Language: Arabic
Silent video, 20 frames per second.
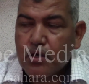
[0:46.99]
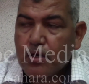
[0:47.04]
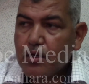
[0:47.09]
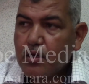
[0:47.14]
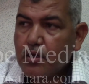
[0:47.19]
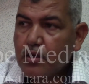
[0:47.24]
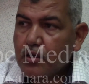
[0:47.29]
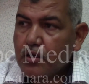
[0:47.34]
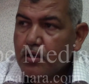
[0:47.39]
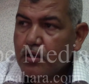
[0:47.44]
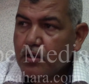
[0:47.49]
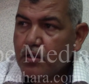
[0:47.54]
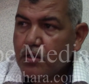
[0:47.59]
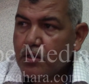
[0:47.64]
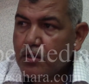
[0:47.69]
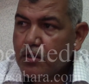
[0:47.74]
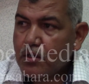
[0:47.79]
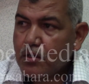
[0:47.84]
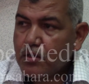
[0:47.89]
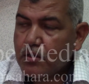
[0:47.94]

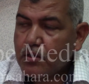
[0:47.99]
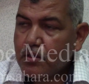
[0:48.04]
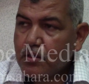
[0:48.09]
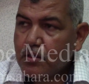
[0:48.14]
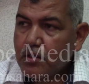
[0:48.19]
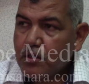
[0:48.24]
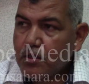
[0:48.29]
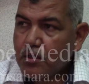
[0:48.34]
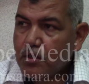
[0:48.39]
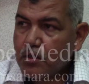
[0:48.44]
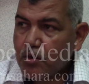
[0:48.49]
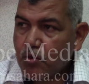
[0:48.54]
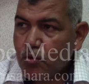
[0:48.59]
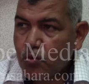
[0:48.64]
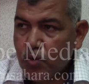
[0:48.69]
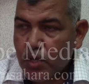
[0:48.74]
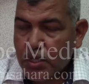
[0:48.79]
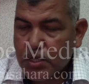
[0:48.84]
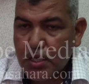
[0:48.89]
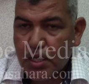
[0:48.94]
آه،
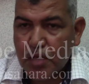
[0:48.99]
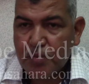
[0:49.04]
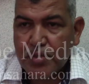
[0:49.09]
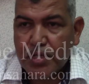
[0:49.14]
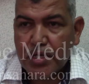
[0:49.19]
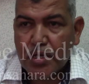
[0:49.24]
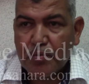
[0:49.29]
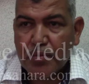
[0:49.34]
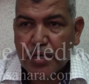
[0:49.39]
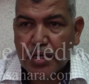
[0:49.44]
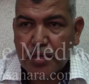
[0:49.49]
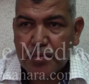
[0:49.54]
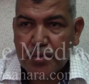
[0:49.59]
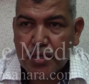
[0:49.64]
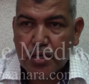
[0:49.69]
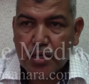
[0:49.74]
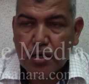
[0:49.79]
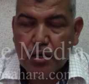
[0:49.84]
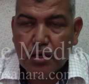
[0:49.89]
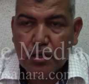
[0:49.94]
القوات الأمنية
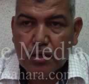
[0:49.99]
المغربية